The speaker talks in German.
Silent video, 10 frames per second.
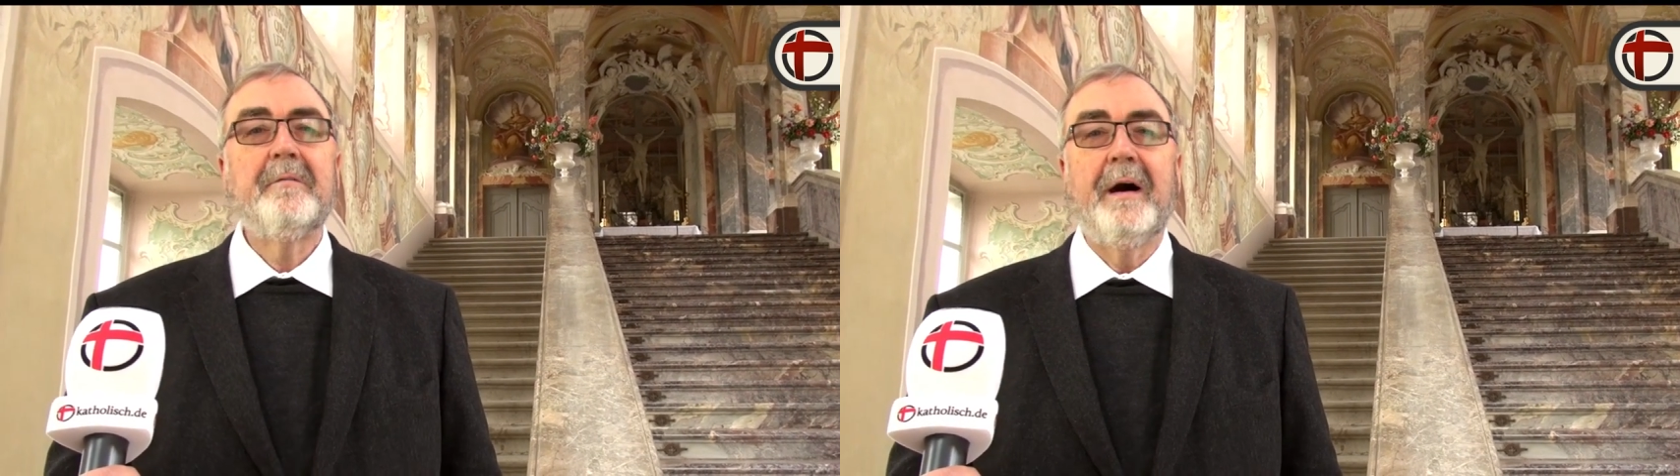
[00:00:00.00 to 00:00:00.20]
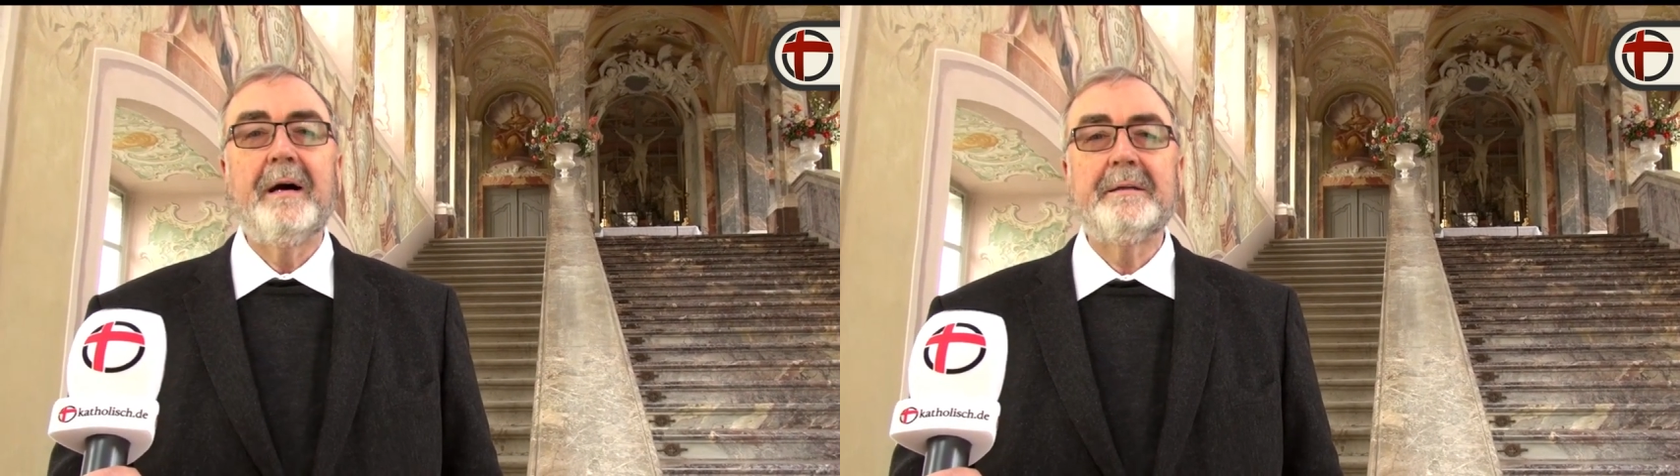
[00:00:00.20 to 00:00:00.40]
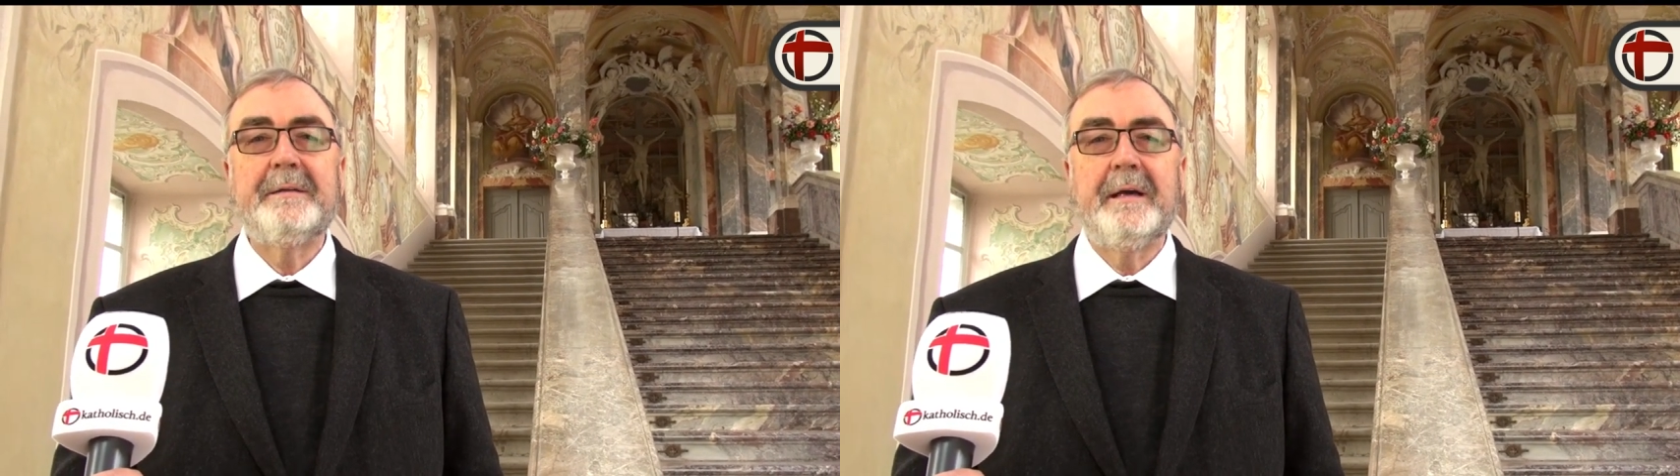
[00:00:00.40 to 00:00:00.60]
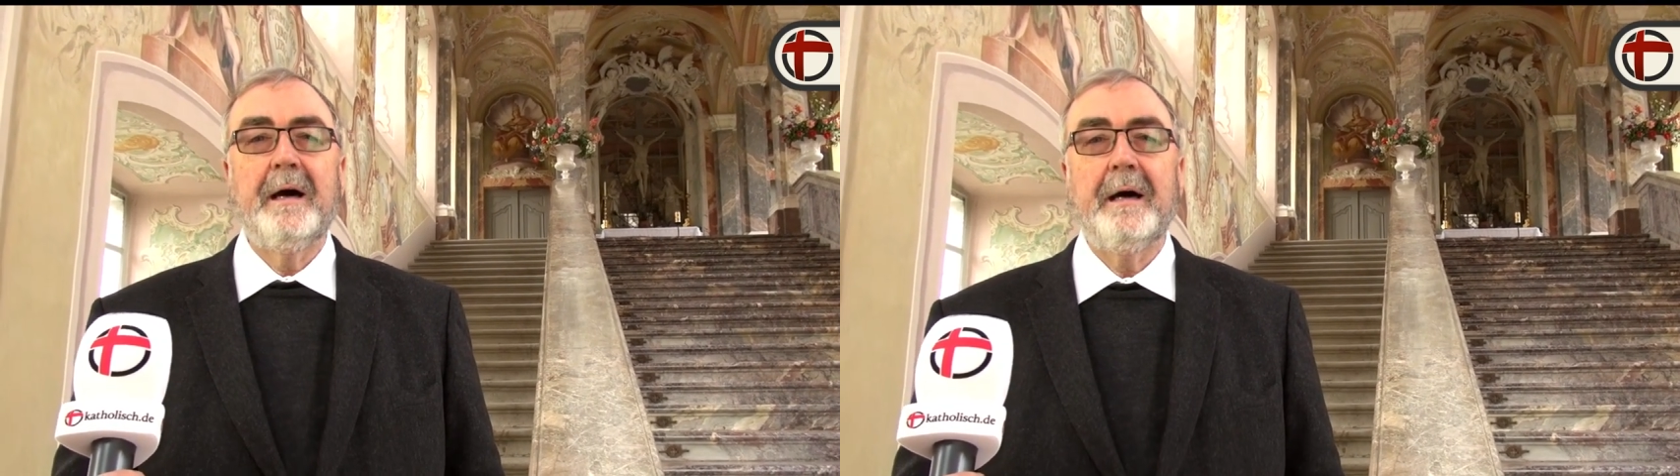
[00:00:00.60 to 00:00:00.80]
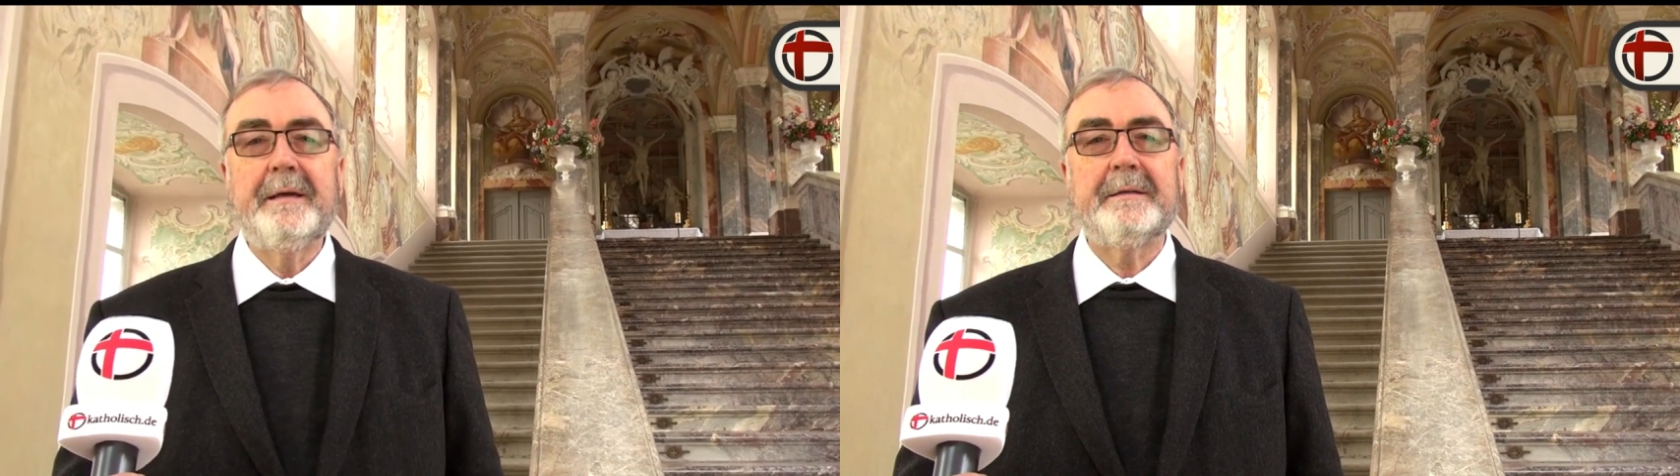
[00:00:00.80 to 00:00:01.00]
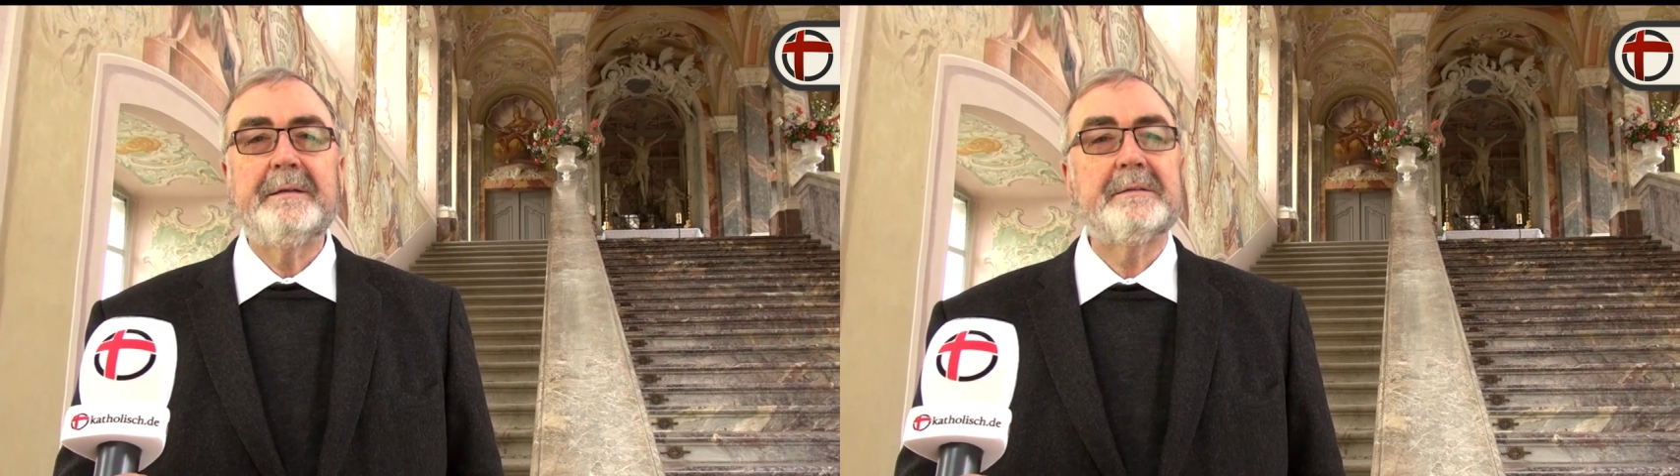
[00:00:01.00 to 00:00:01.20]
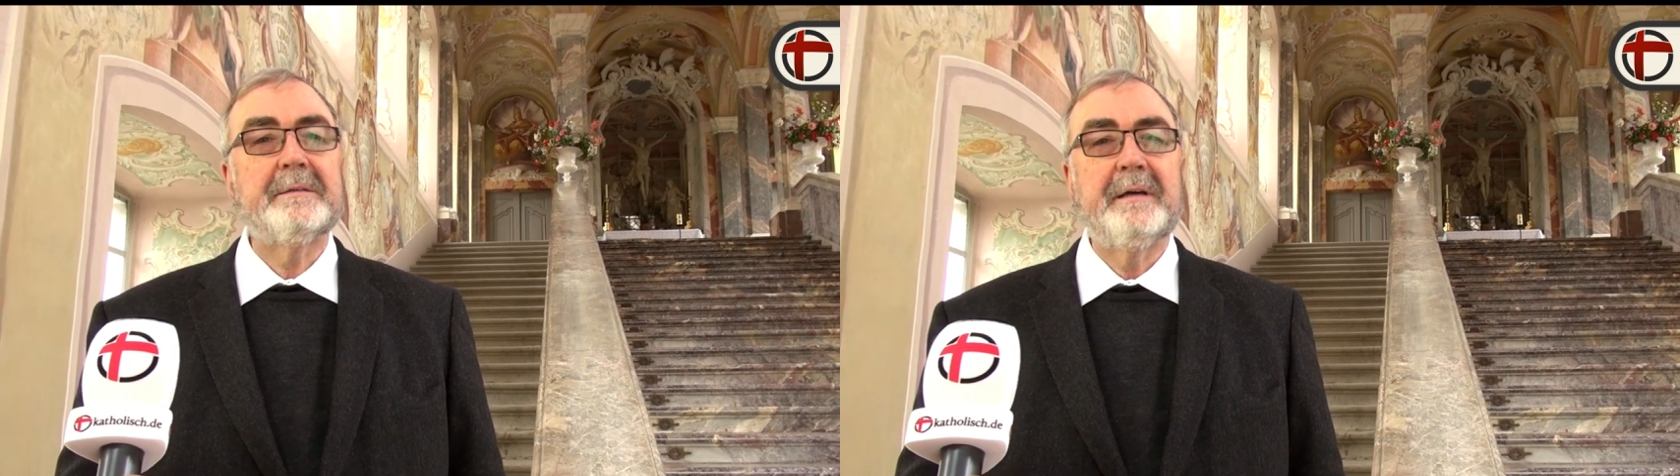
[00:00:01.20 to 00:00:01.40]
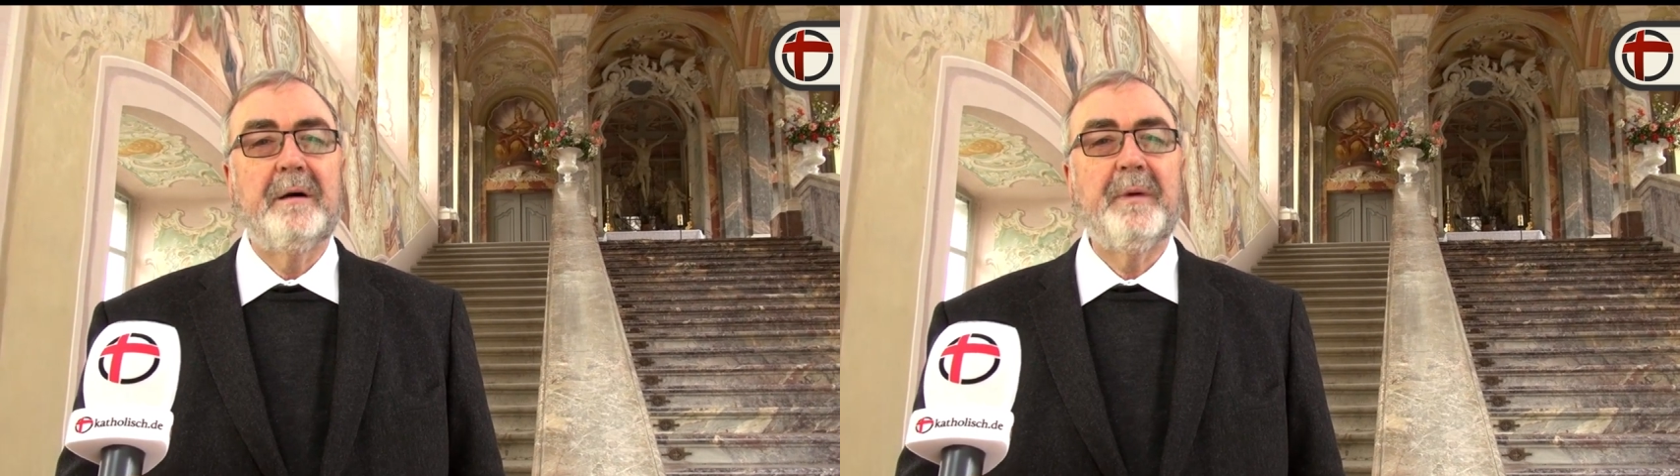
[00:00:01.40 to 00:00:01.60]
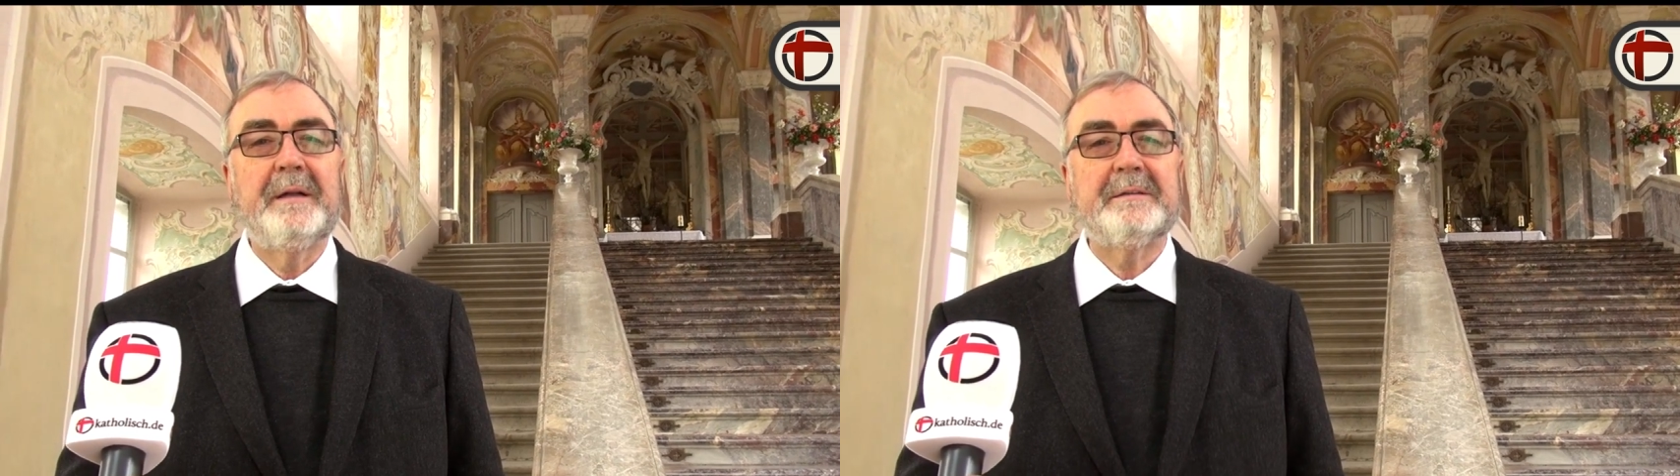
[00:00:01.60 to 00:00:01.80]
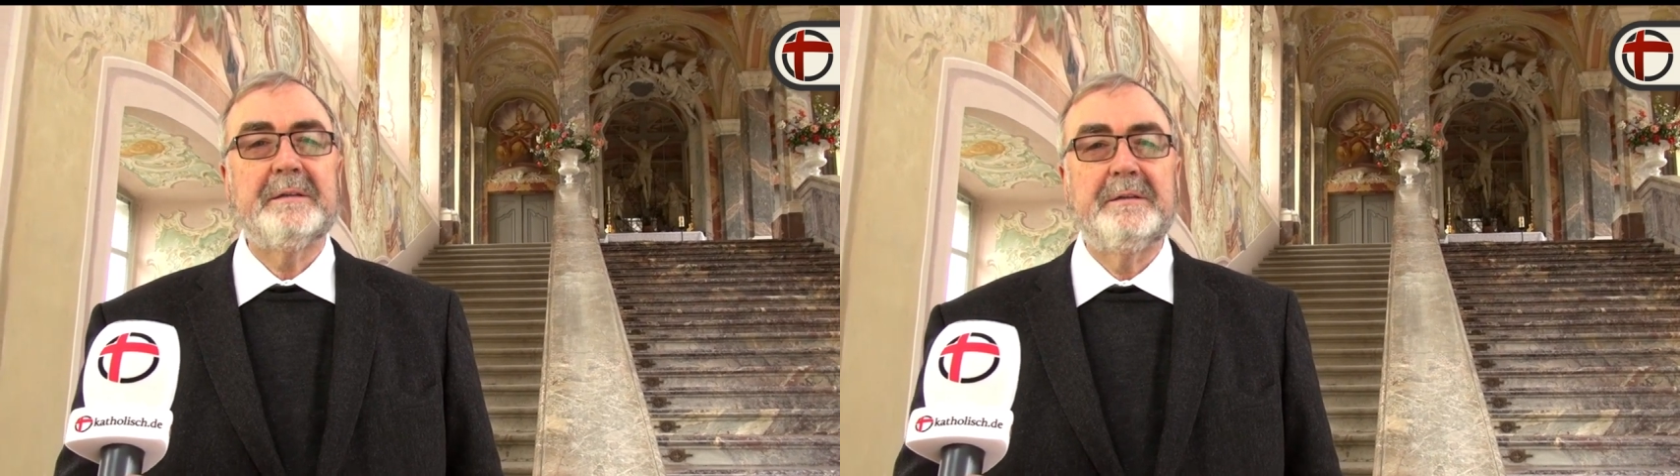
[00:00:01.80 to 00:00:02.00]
waren die Ereignisse damals